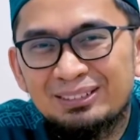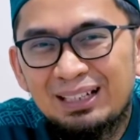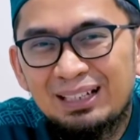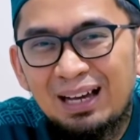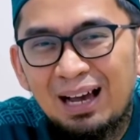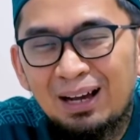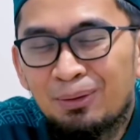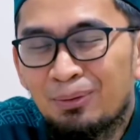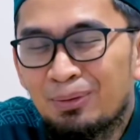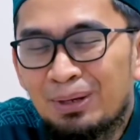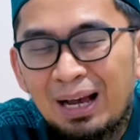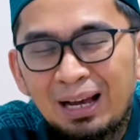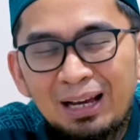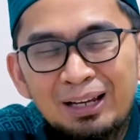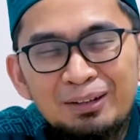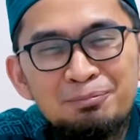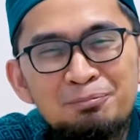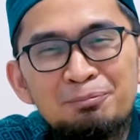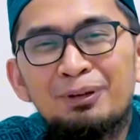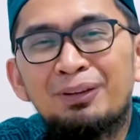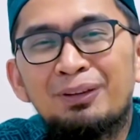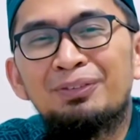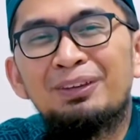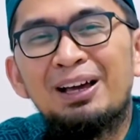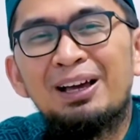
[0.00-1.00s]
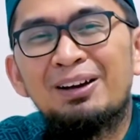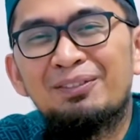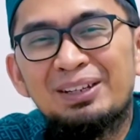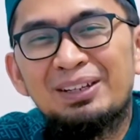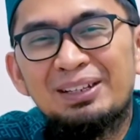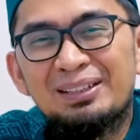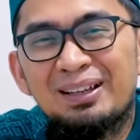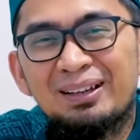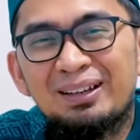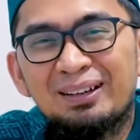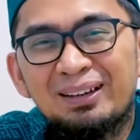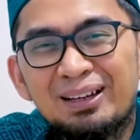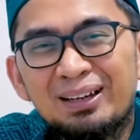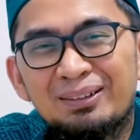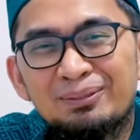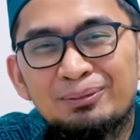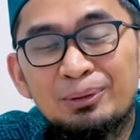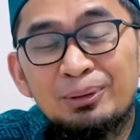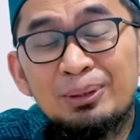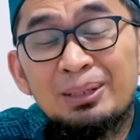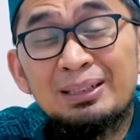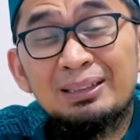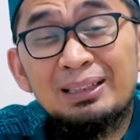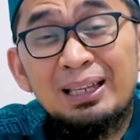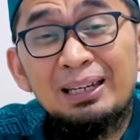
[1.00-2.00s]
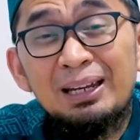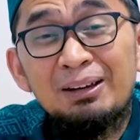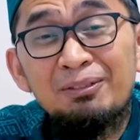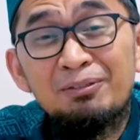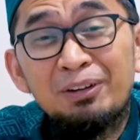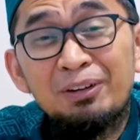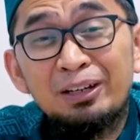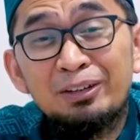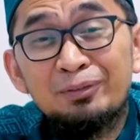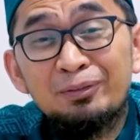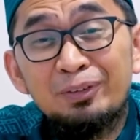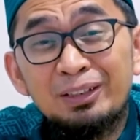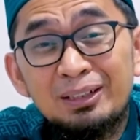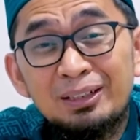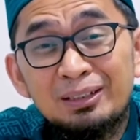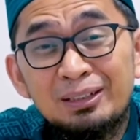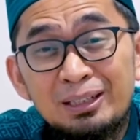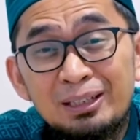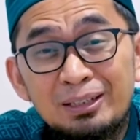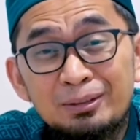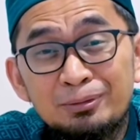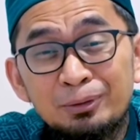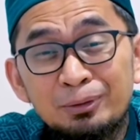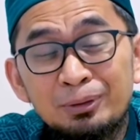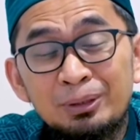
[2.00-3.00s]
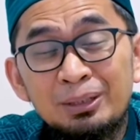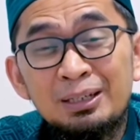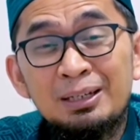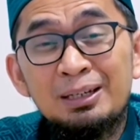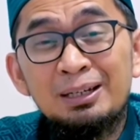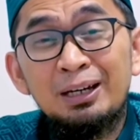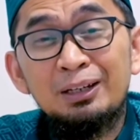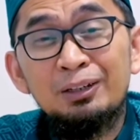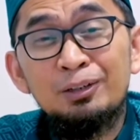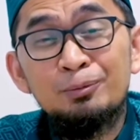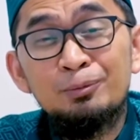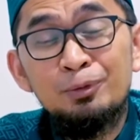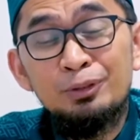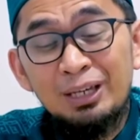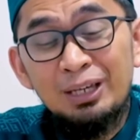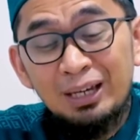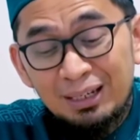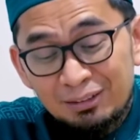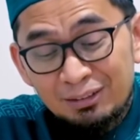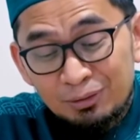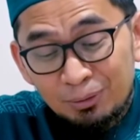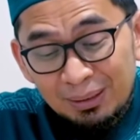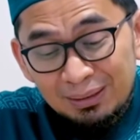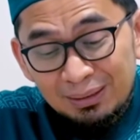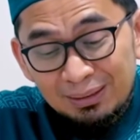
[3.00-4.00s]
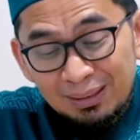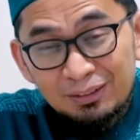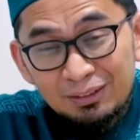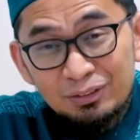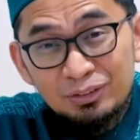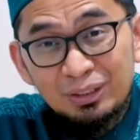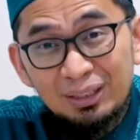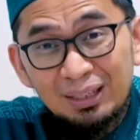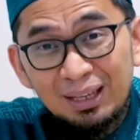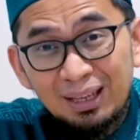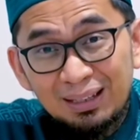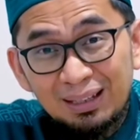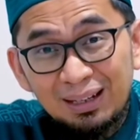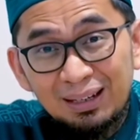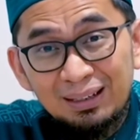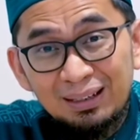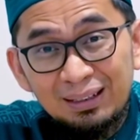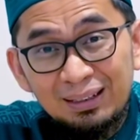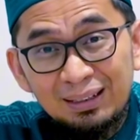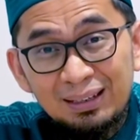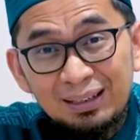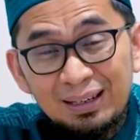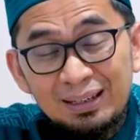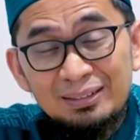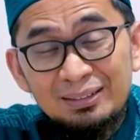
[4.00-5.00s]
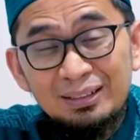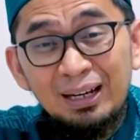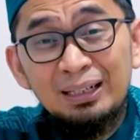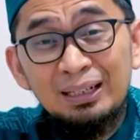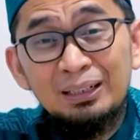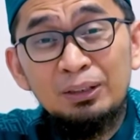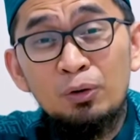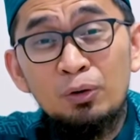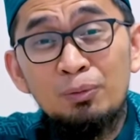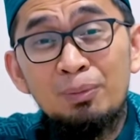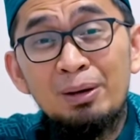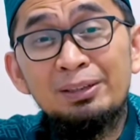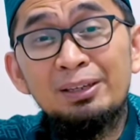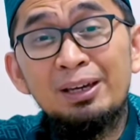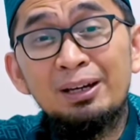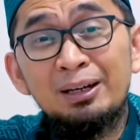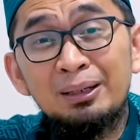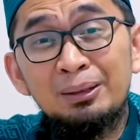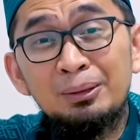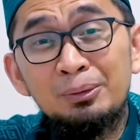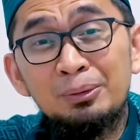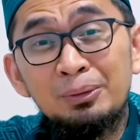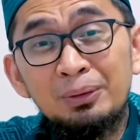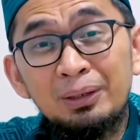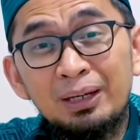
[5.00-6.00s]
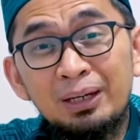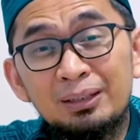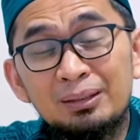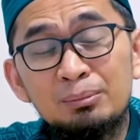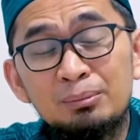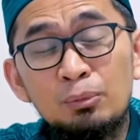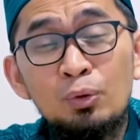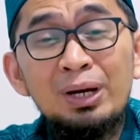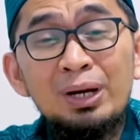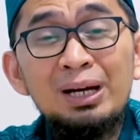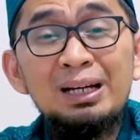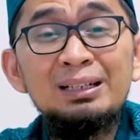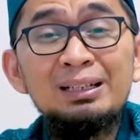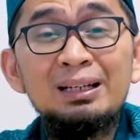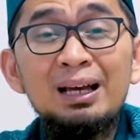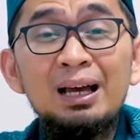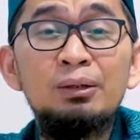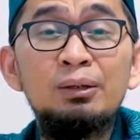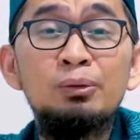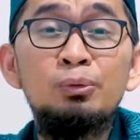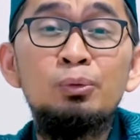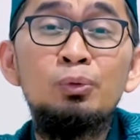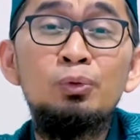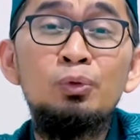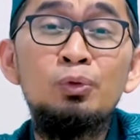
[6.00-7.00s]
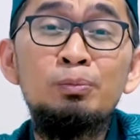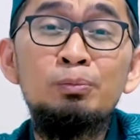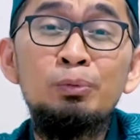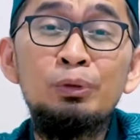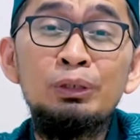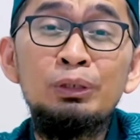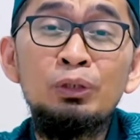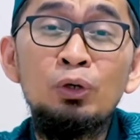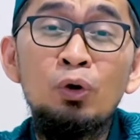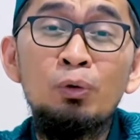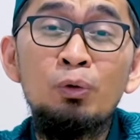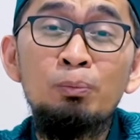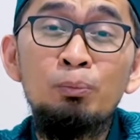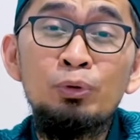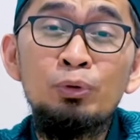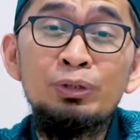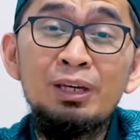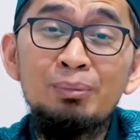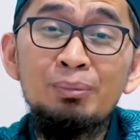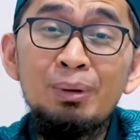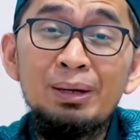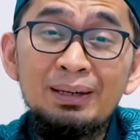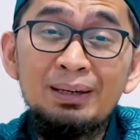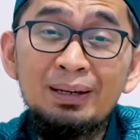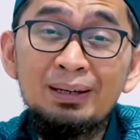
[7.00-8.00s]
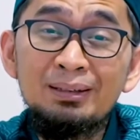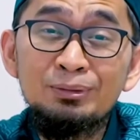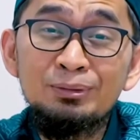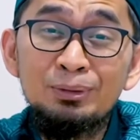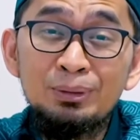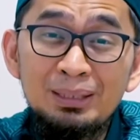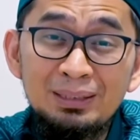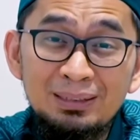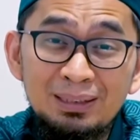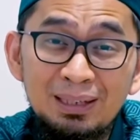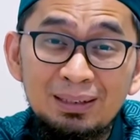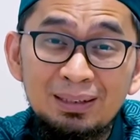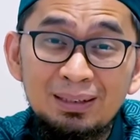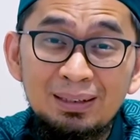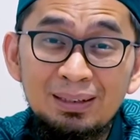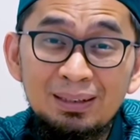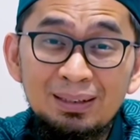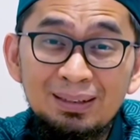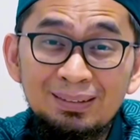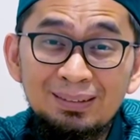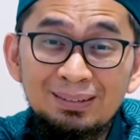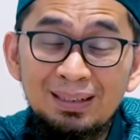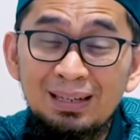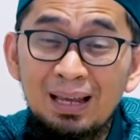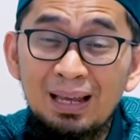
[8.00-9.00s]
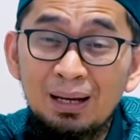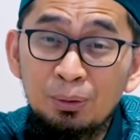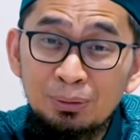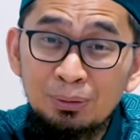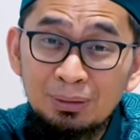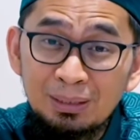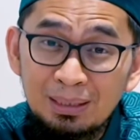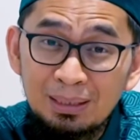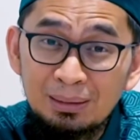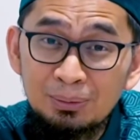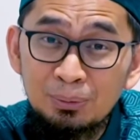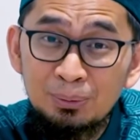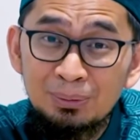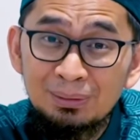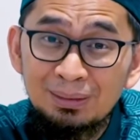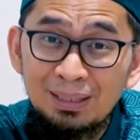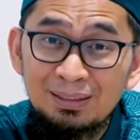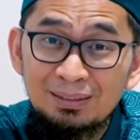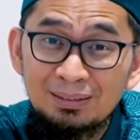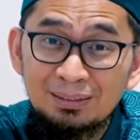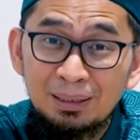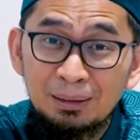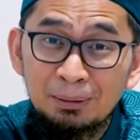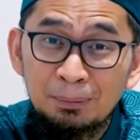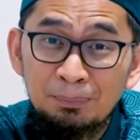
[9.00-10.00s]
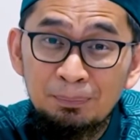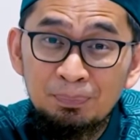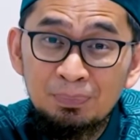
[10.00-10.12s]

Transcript: aku gak akan pernah meninggalkanmu. Tanamkan pada dirimu. Kalau punya kesulitan sekarang, jangan kau banyak keluhkan. Bukankah dulu pun kau punya banyak kesulitan? Dan aku telah tuntaskan.